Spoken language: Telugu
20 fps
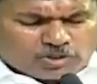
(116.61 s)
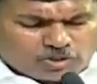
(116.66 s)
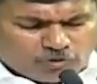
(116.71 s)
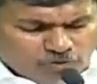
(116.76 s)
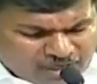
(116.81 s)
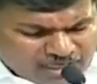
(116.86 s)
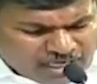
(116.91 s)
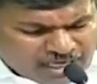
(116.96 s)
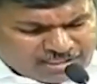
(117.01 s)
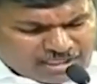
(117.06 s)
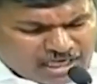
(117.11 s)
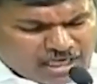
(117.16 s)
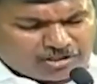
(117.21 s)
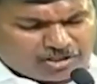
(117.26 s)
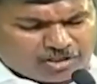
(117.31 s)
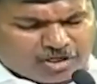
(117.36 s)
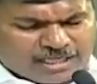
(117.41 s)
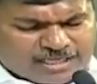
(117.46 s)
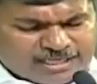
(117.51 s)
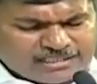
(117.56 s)

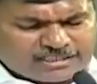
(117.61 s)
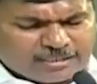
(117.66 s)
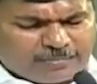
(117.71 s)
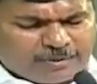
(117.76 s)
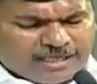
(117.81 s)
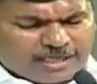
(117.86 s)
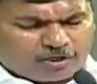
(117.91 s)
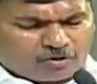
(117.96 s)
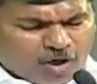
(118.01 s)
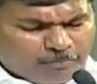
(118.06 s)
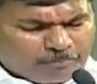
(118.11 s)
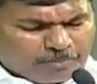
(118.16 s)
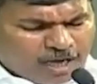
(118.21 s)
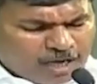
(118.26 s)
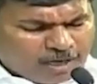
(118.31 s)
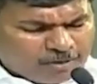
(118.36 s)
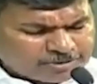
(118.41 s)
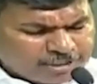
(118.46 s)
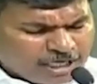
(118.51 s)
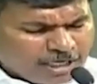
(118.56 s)
సువర్ణక్షరాలతో లిఖించబడే గొప్ప
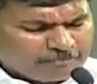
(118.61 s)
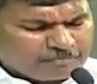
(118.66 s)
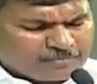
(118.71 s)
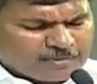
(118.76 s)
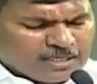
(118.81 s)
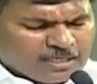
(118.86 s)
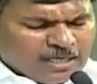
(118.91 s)
అంశం